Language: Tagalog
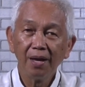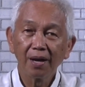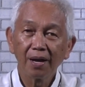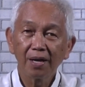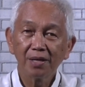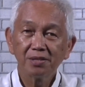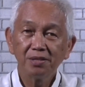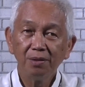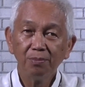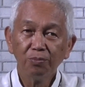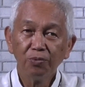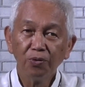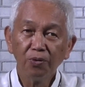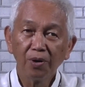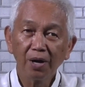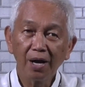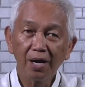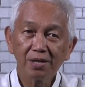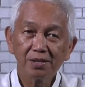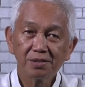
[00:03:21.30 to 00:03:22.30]
Kasi
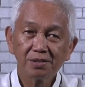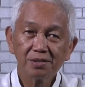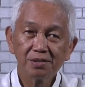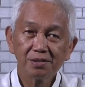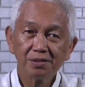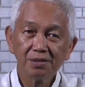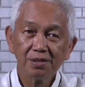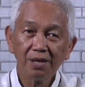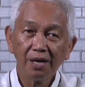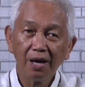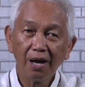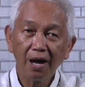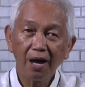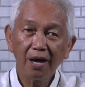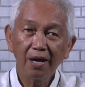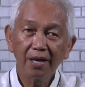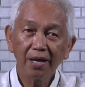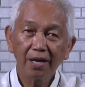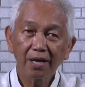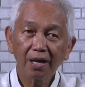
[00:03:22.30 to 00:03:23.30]
bukas,
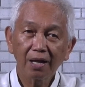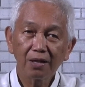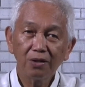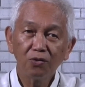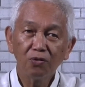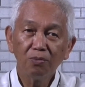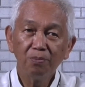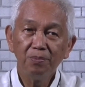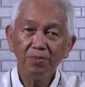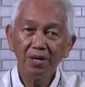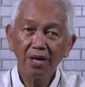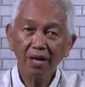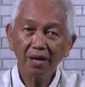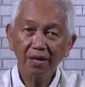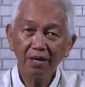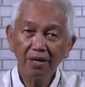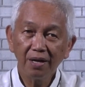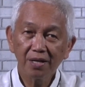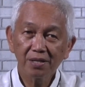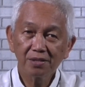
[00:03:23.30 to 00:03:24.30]
ang ikatlong
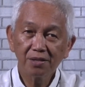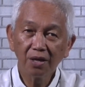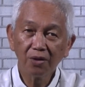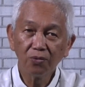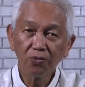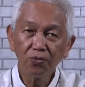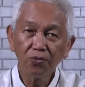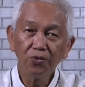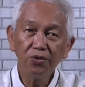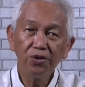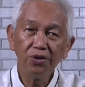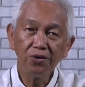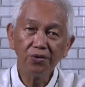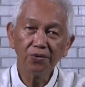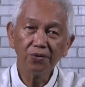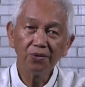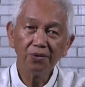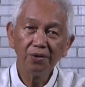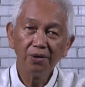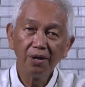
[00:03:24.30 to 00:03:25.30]
biyernes ng
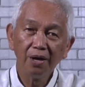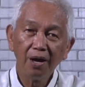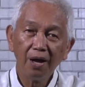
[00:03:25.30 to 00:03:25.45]
Hunyo